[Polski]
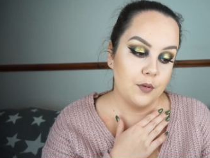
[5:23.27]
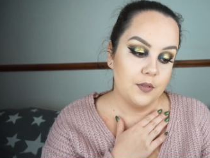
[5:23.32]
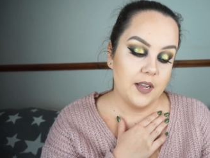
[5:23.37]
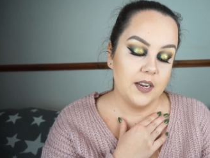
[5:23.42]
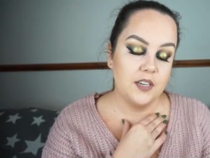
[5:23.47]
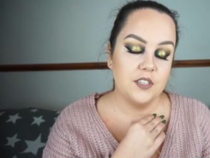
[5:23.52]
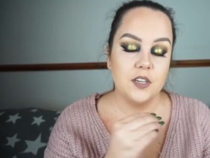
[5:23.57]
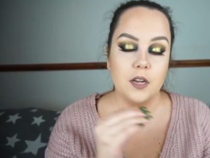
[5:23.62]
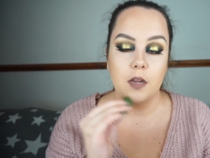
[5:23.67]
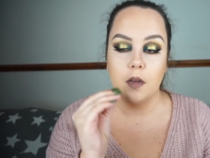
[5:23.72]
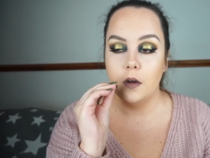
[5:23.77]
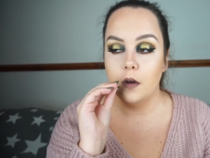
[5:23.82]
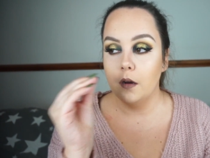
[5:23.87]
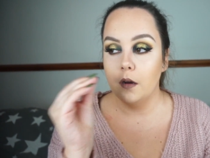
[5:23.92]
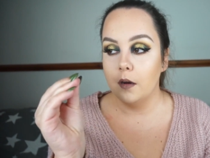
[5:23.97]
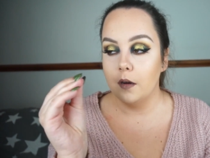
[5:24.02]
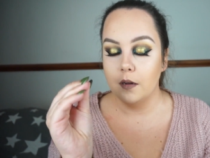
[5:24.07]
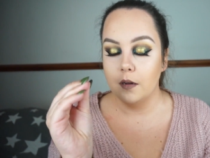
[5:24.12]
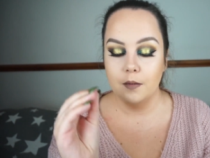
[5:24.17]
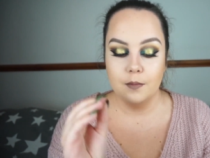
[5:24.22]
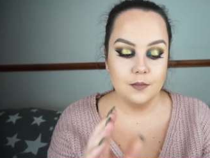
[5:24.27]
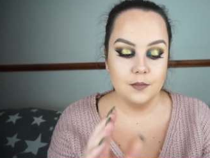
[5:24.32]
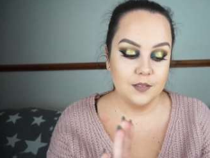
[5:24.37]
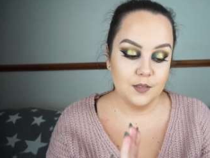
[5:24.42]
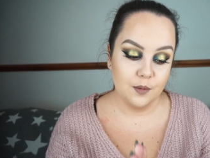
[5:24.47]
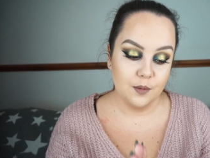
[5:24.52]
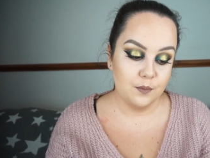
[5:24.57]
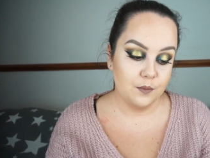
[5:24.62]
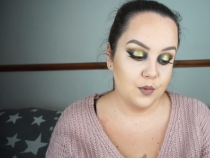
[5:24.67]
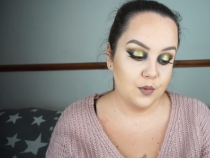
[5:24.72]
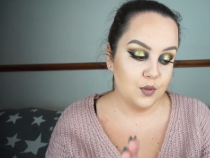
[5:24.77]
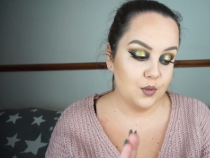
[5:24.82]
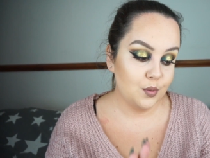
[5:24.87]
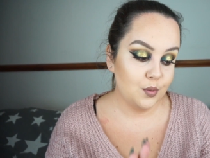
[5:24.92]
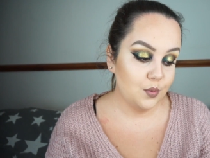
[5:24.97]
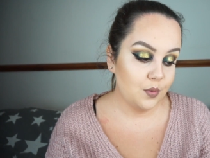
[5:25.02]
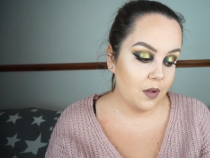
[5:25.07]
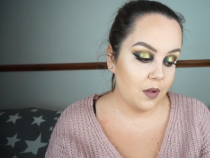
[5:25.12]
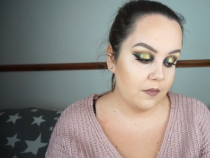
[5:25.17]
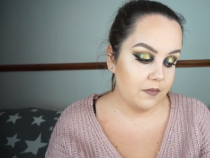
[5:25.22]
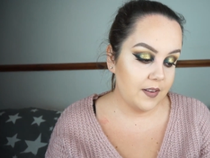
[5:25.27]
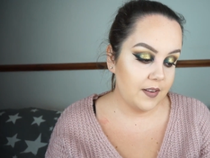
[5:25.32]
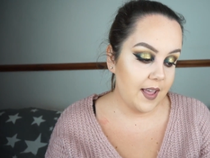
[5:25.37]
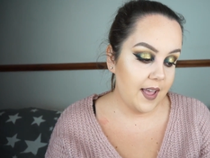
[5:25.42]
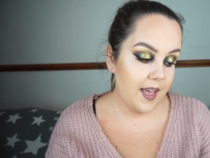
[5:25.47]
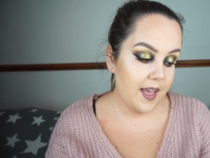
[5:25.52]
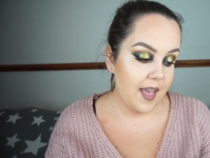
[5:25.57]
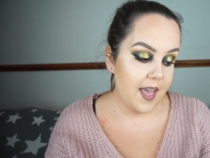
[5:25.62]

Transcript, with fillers: Także o, są cudowne,